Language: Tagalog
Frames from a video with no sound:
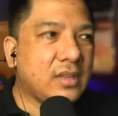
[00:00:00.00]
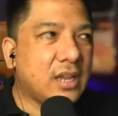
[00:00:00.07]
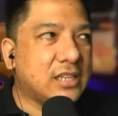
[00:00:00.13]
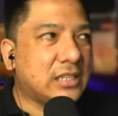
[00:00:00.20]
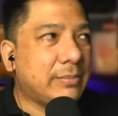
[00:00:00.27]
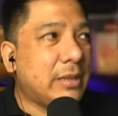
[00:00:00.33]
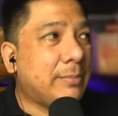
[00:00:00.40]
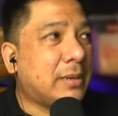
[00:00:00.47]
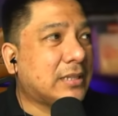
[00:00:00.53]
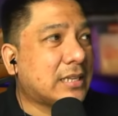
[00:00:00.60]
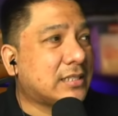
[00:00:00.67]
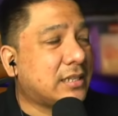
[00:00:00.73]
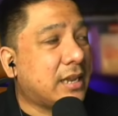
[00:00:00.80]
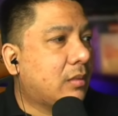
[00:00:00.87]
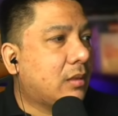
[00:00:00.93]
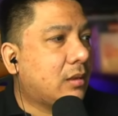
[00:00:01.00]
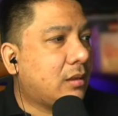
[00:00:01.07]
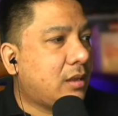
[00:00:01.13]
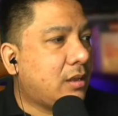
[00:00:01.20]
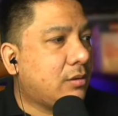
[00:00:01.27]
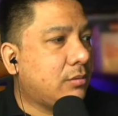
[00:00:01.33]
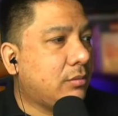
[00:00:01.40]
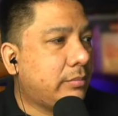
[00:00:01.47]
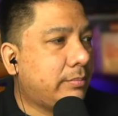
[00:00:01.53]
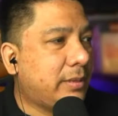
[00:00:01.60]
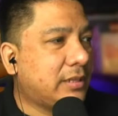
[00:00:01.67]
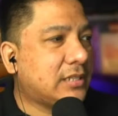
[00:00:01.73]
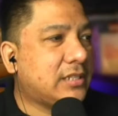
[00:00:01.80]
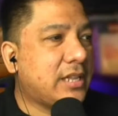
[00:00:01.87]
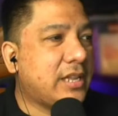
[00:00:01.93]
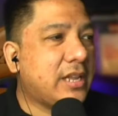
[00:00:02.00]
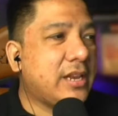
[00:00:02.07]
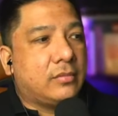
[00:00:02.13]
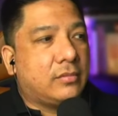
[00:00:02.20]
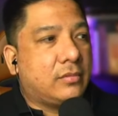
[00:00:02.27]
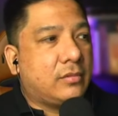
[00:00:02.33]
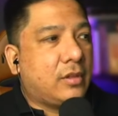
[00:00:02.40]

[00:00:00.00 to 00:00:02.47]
kasi may batas na. Ayan o, oh. batas na yan eh.